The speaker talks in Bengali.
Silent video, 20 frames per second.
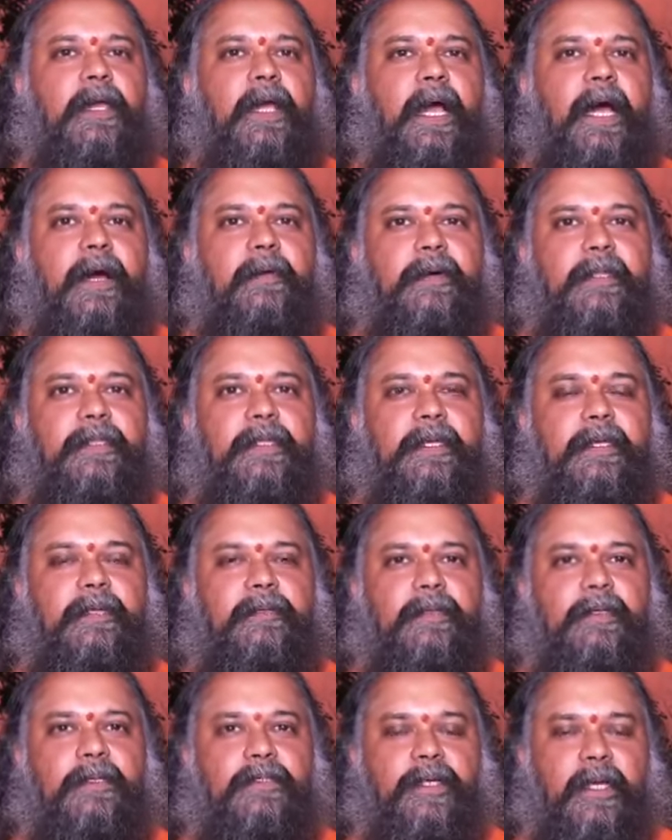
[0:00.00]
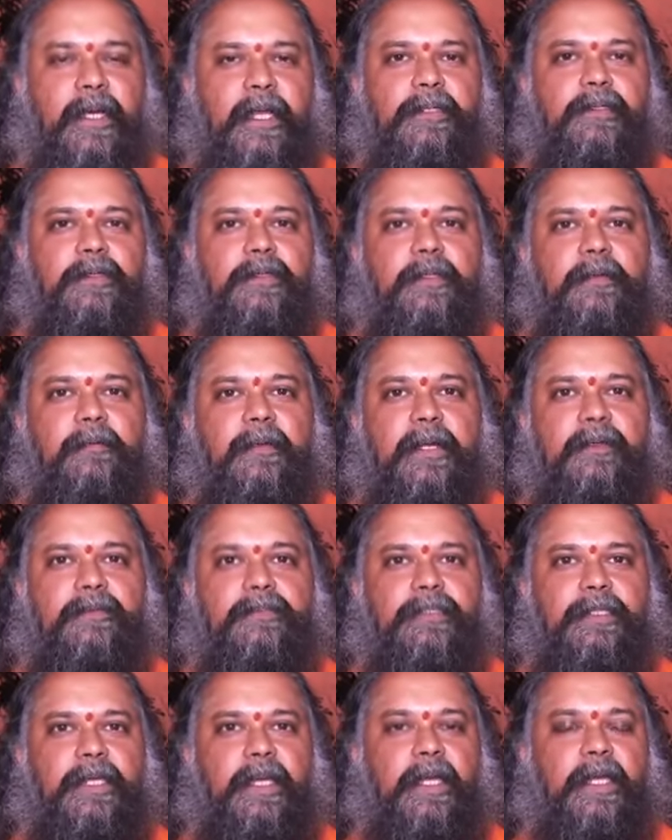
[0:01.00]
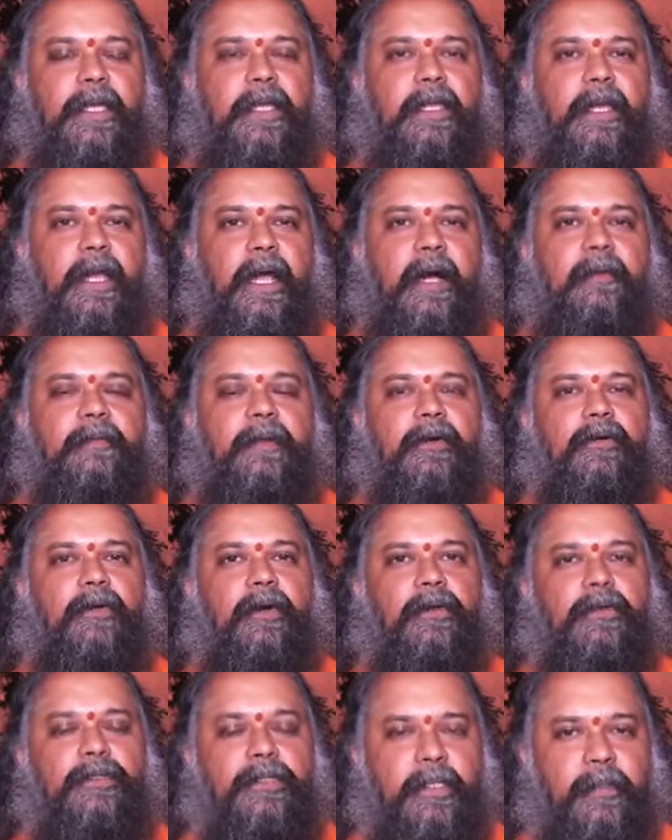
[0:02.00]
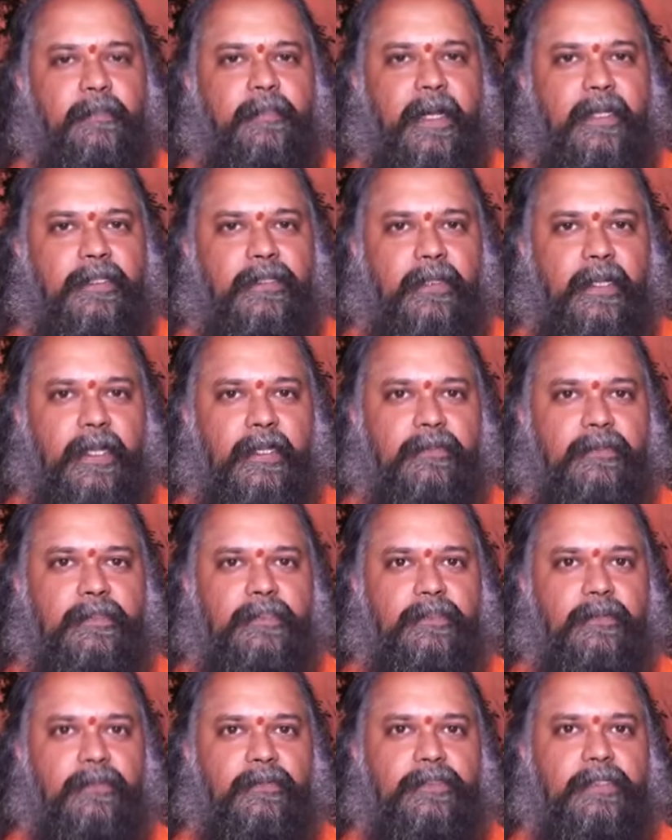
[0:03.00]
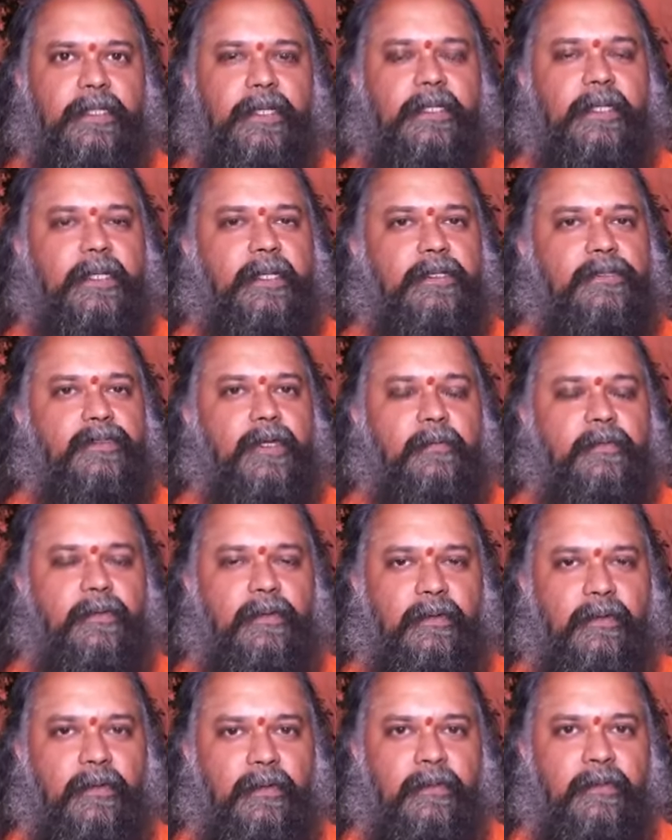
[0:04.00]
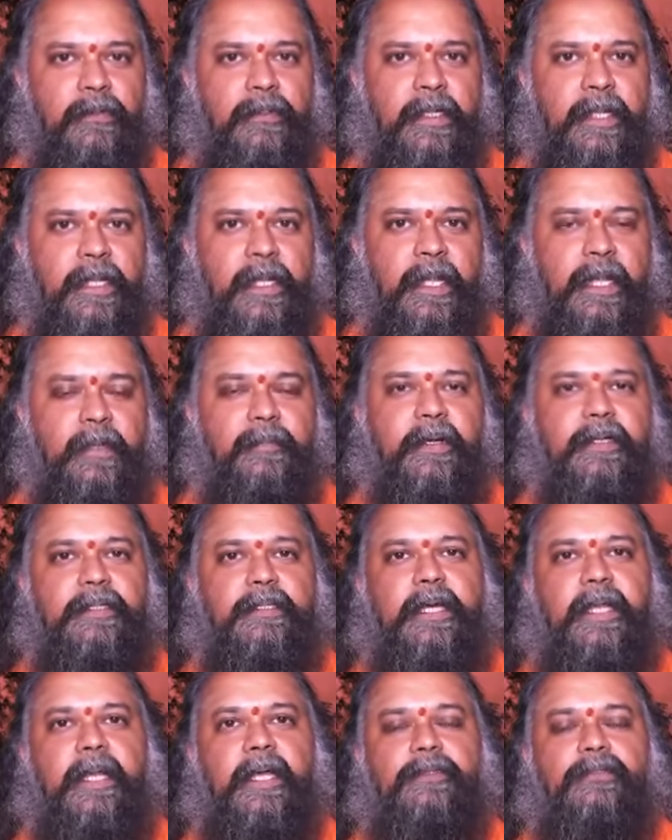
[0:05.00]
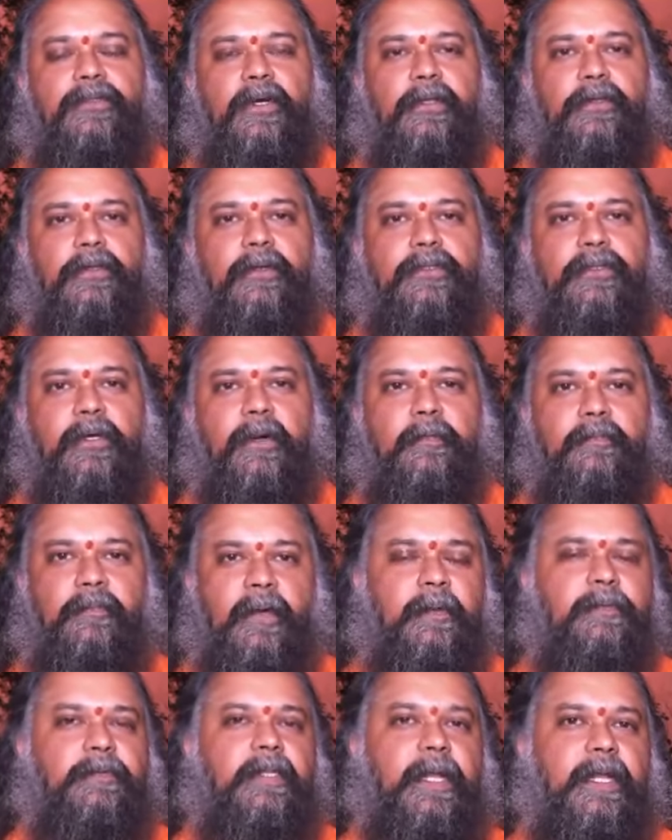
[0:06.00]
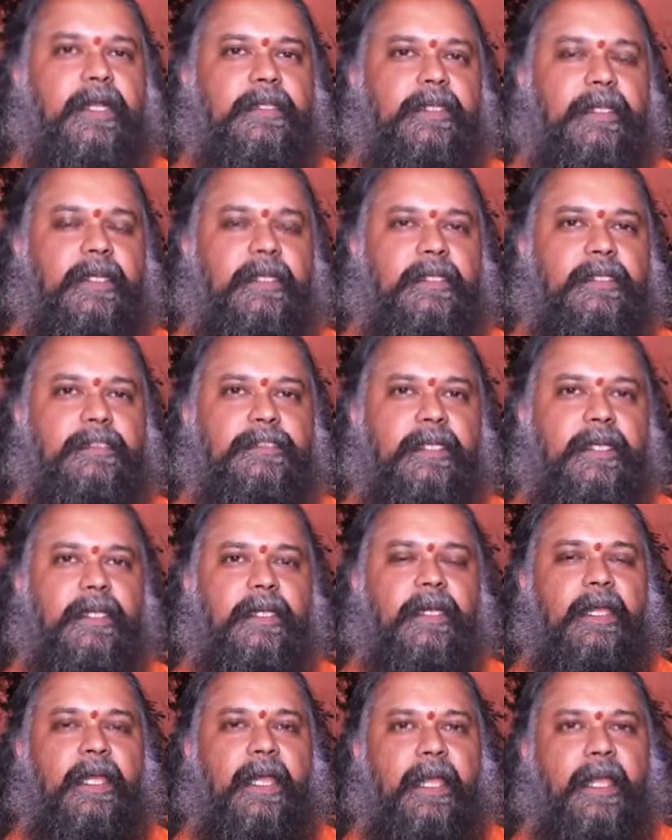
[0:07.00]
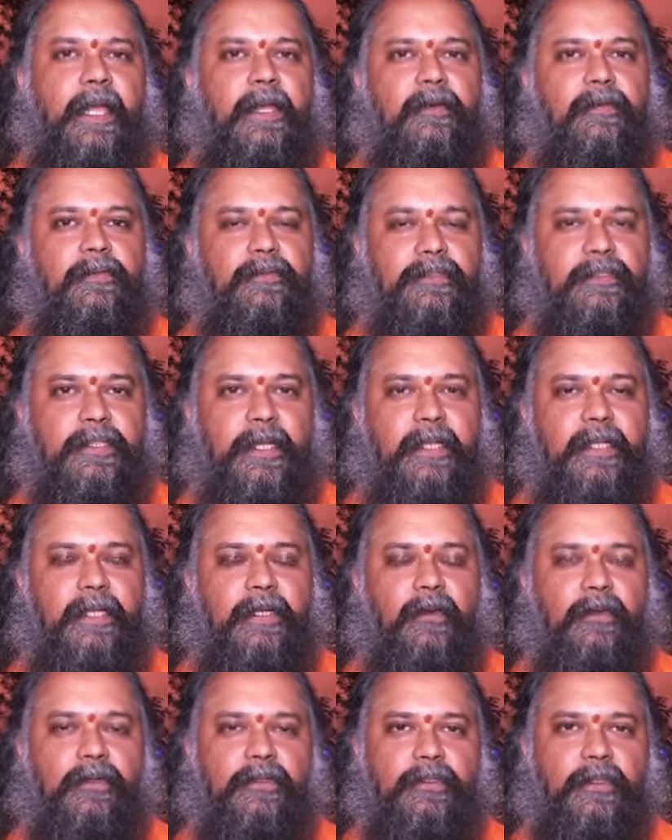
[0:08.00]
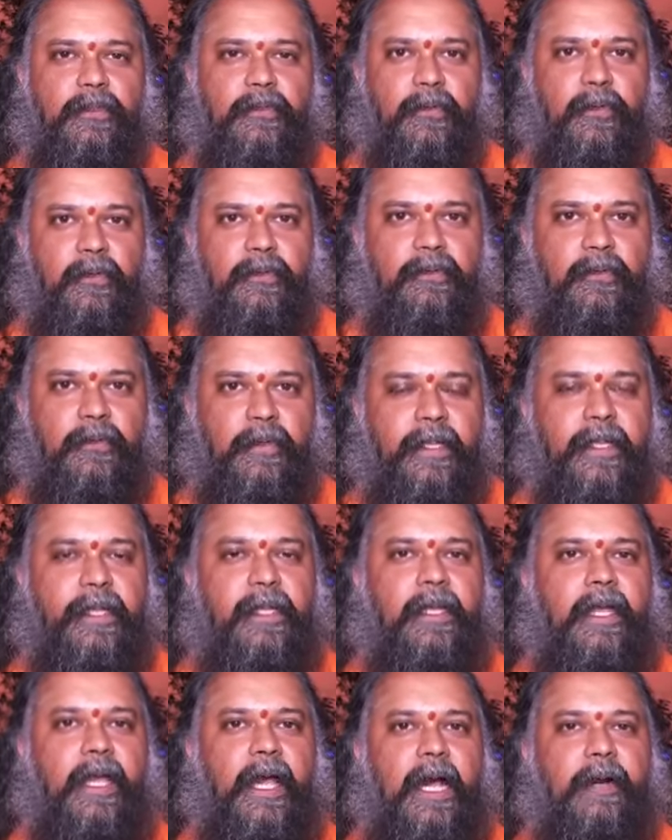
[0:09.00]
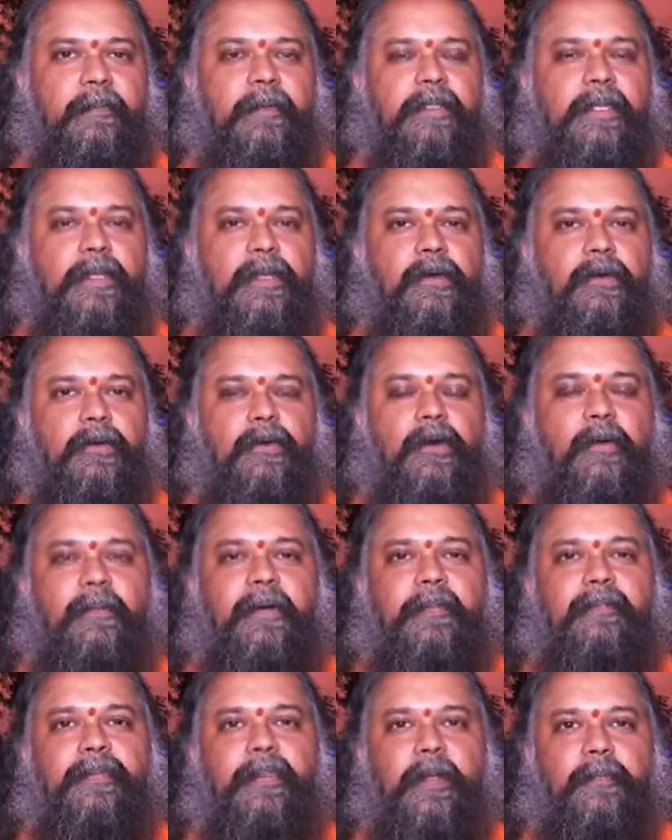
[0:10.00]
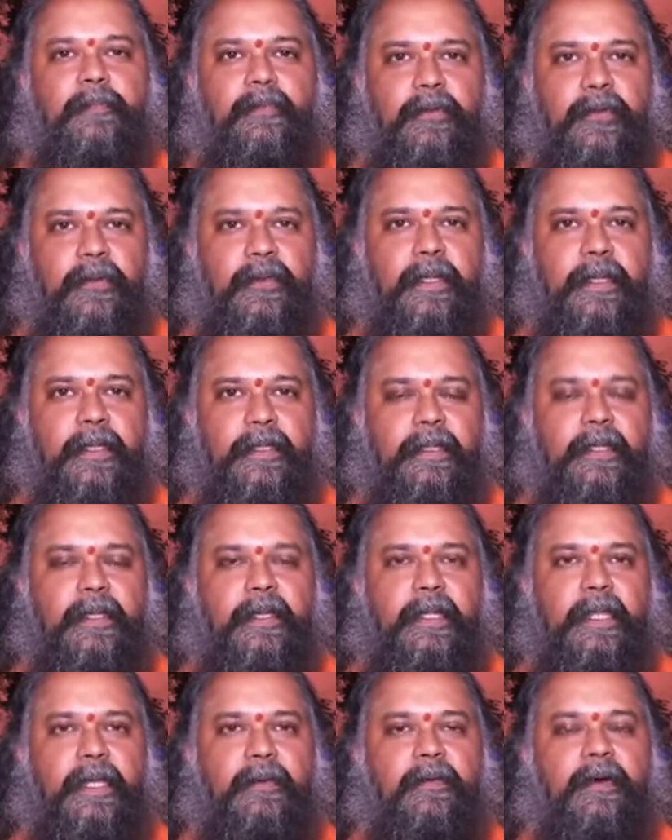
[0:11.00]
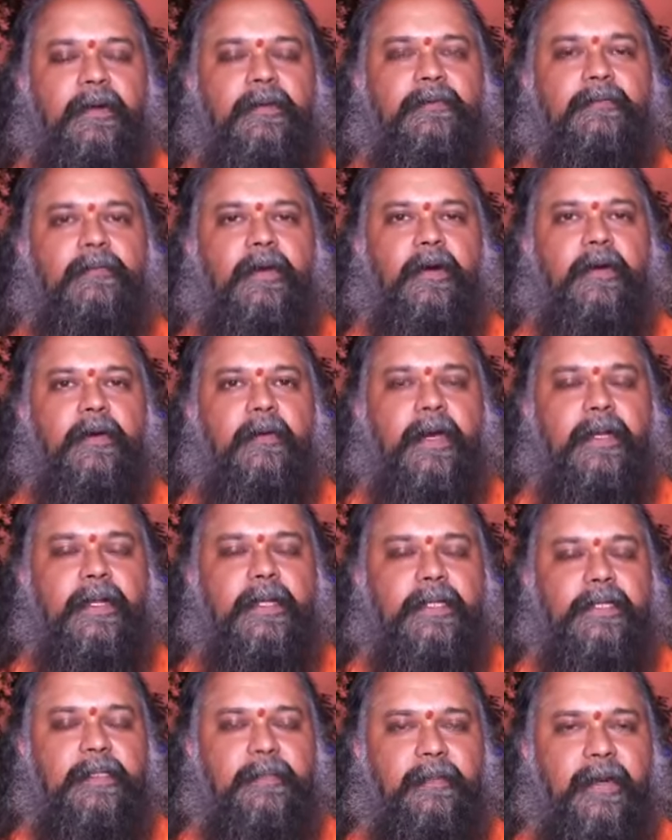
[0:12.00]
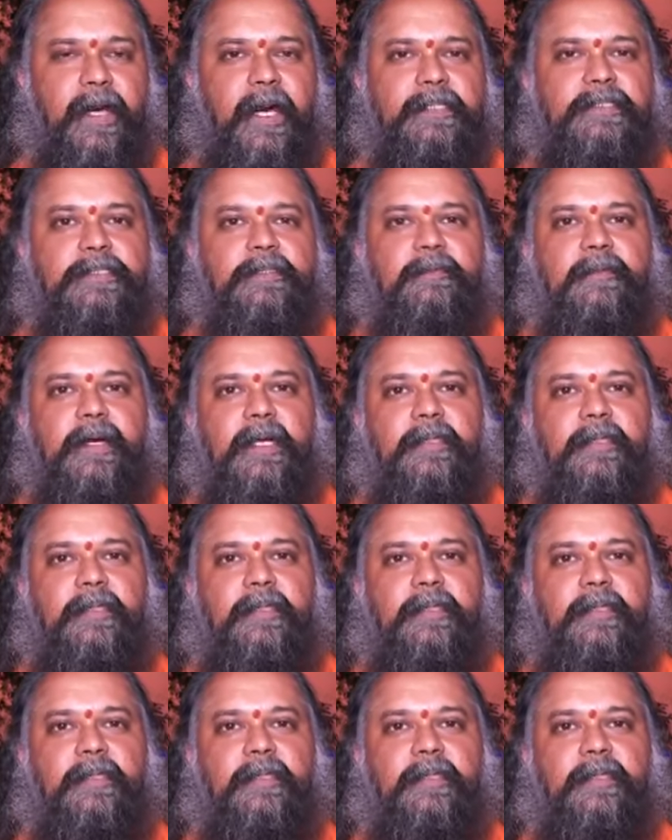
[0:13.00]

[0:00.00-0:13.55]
আমাদের সনাতনী মানুষকে আমরা করজোরে প্রার্থনা করছি অনুষ্ঠানটাকে সফল করুন এবং তারা যত সম্ভব তাড়াতাড়ি এসে এই অনুষ্ঠানে অংশগ্রহণ করে আমাদের লক্ষ্যমাত্রা পূরণের এবং ভগবানের কৃপা আশীর্বাদ